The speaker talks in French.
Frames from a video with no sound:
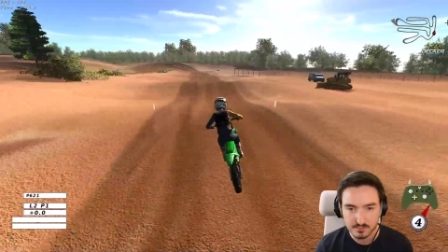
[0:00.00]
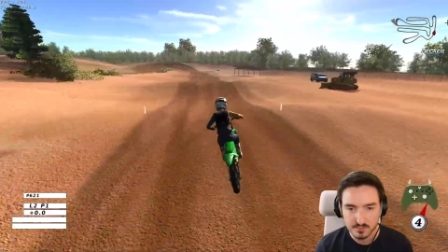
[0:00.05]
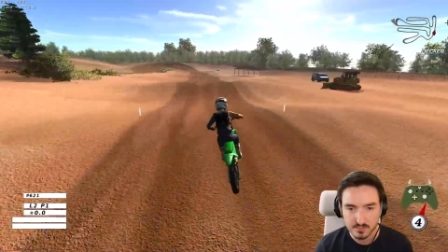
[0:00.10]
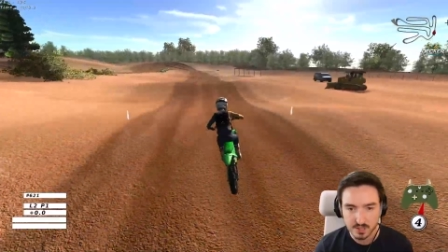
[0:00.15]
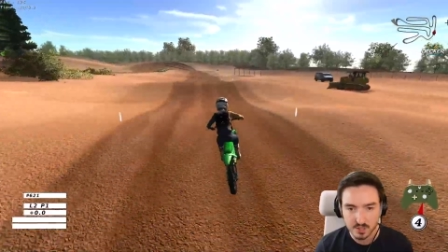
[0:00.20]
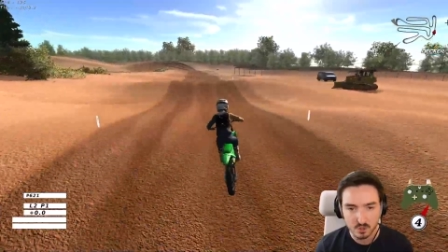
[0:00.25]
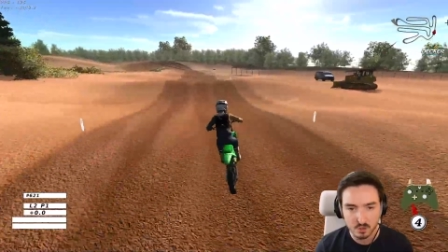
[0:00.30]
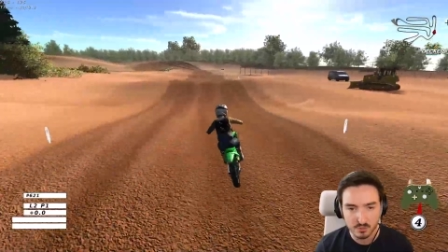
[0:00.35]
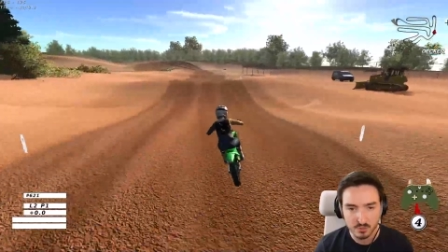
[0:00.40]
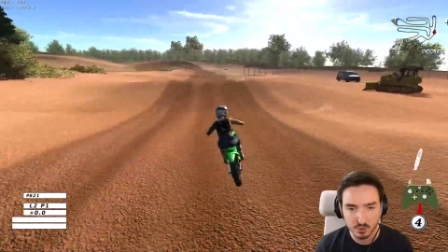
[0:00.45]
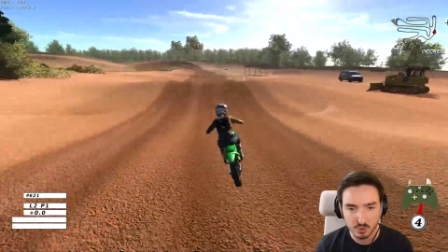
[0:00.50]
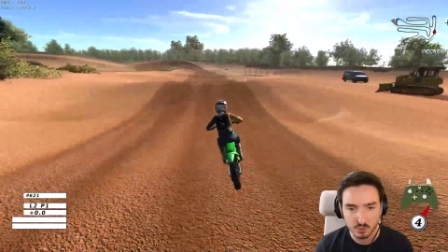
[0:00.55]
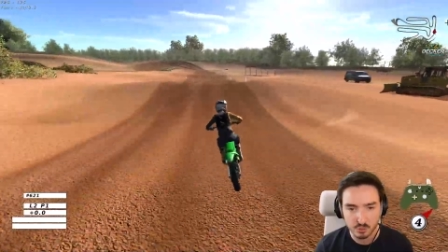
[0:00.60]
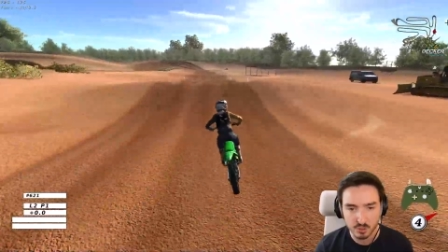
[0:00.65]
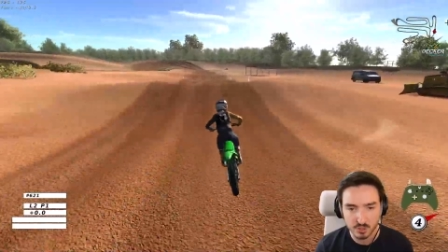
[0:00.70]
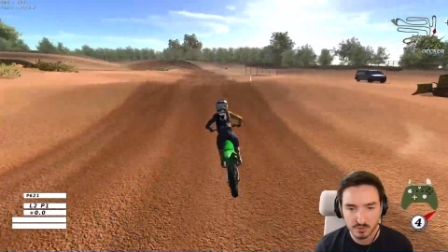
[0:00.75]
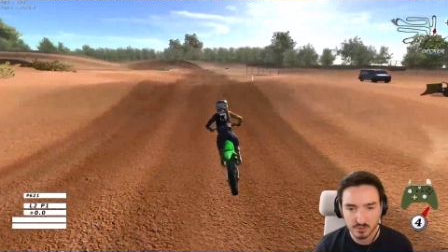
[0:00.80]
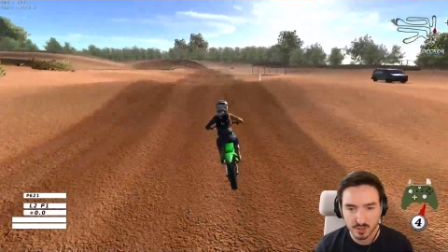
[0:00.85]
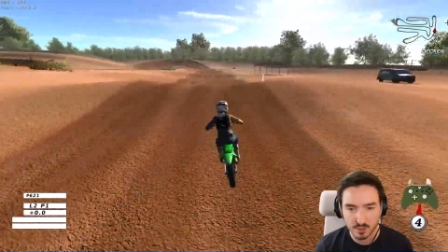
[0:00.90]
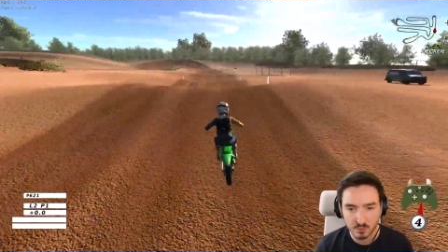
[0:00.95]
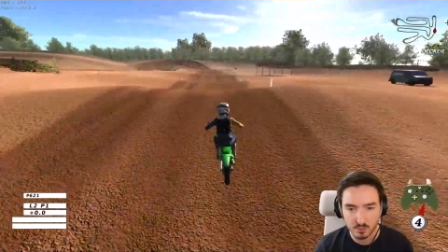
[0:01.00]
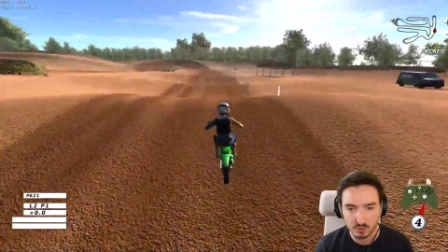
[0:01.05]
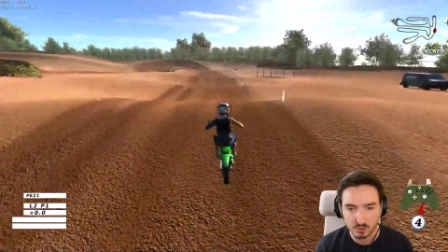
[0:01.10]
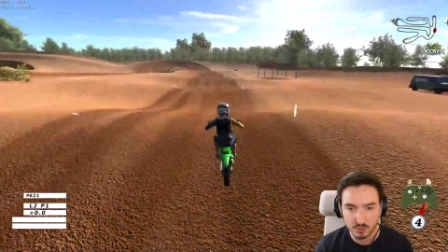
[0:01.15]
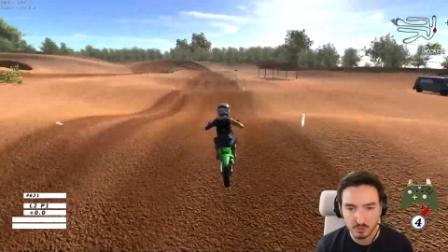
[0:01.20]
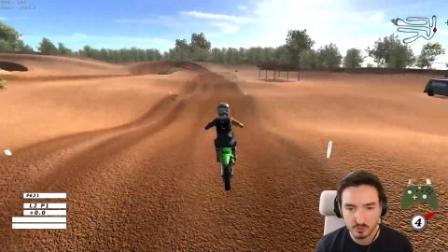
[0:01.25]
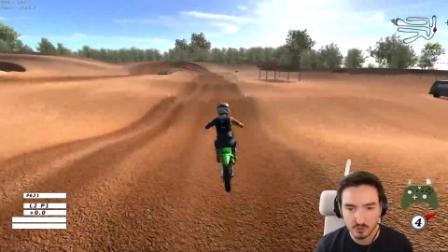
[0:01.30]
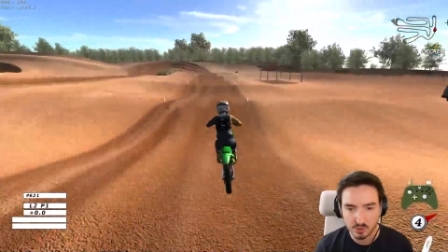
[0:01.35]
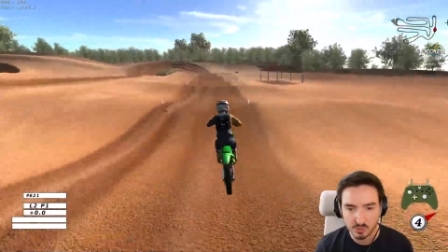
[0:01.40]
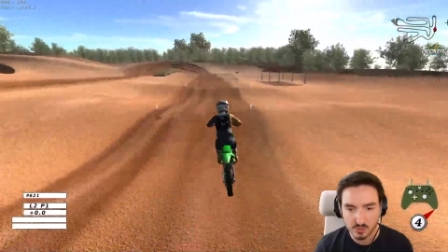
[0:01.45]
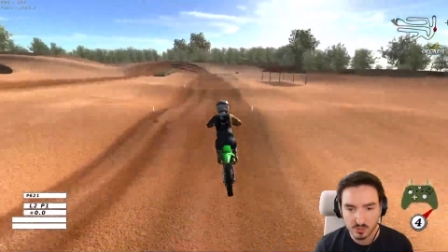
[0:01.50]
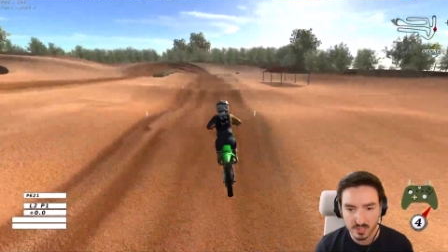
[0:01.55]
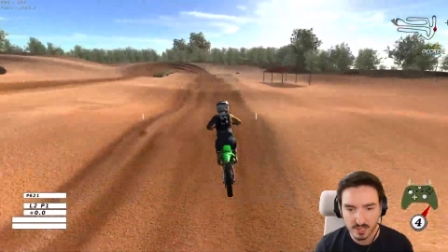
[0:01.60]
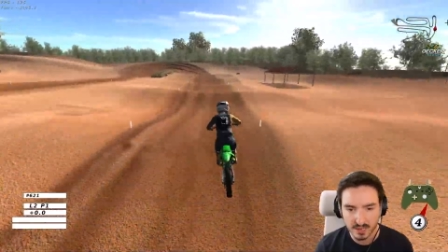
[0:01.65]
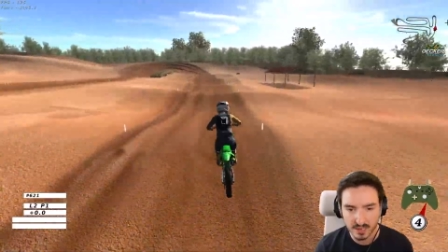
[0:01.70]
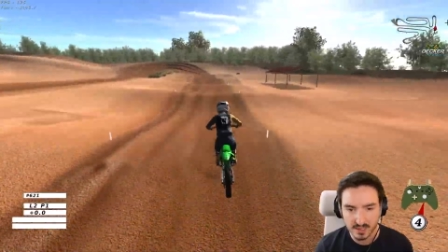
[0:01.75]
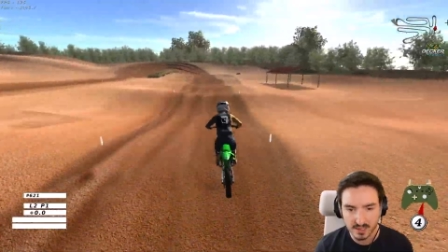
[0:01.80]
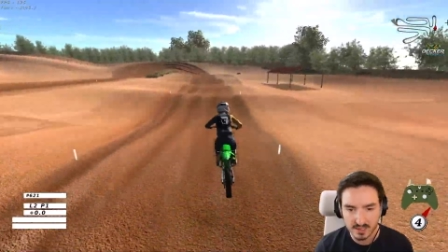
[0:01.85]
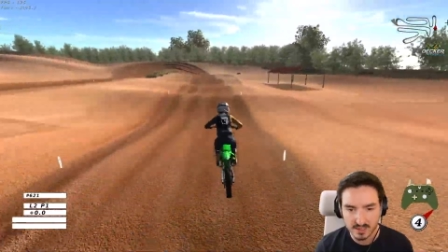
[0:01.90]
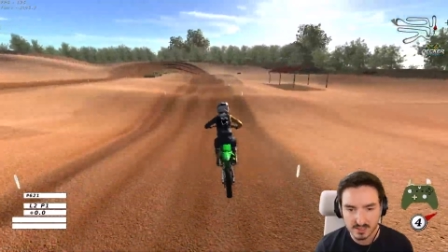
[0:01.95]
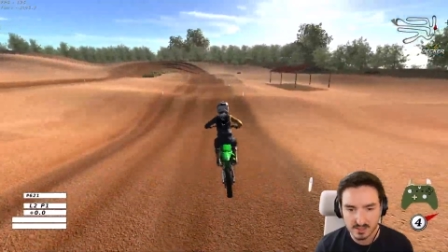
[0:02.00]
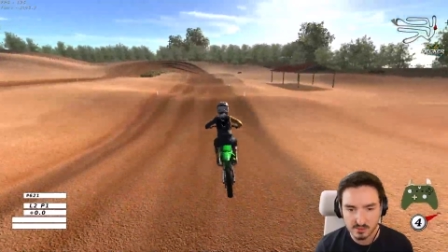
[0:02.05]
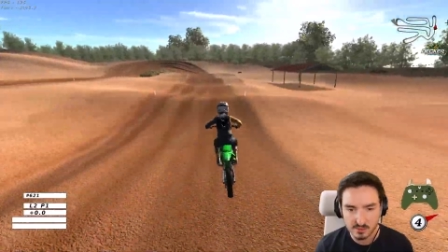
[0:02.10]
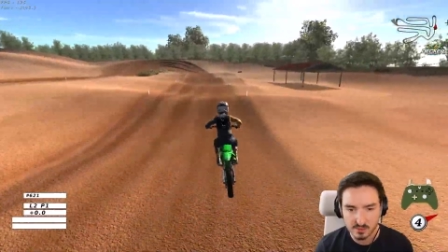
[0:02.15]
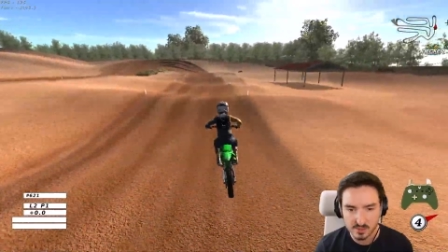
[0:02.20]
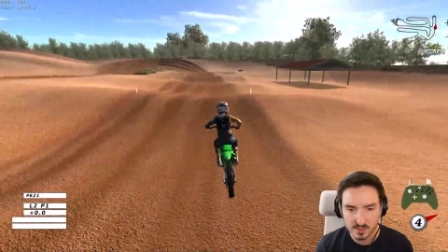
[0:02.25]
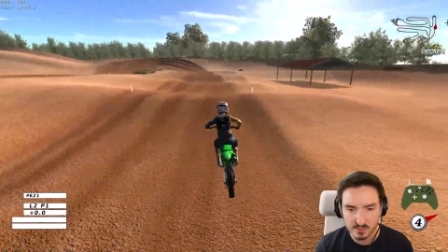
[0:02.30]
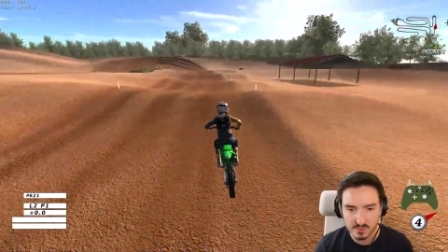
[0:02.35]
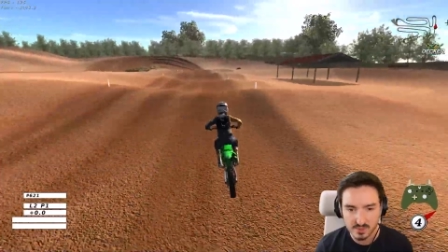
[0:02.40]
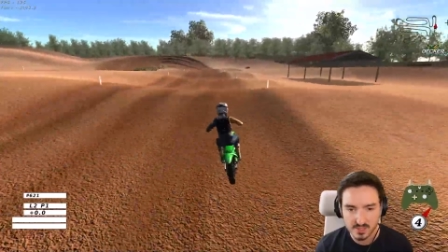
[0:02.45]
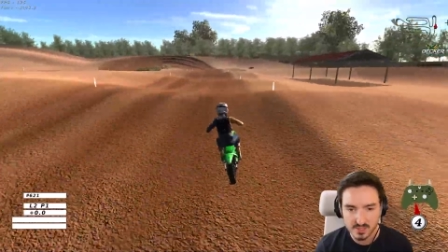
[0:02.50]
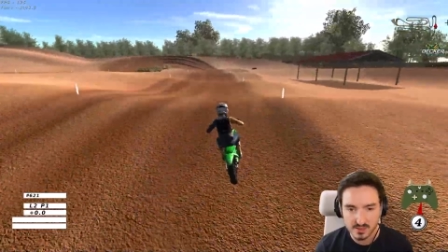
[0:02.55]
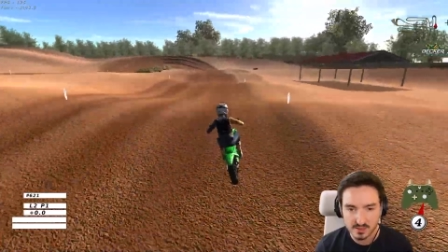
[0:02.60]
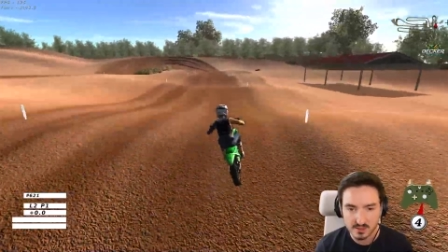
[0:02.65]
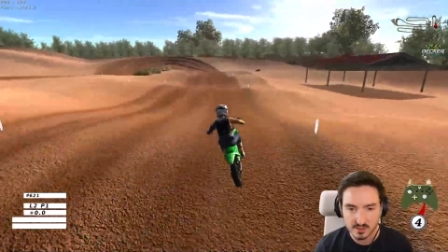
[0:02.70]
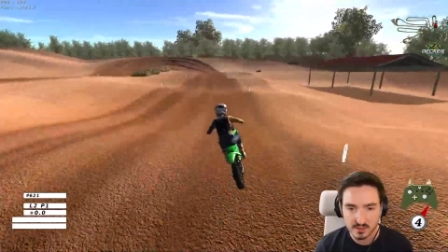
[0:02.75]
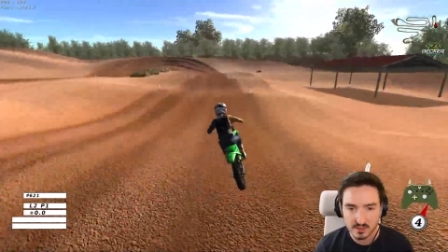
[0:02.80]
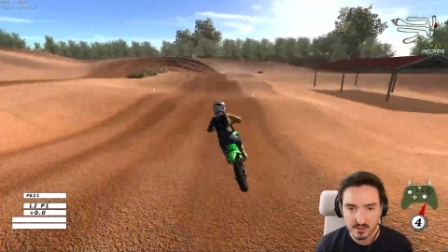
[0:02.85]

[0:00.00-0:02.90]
Et l'environnement est vraiment top. Franchement, il n'y a rien à redire sur cette piste.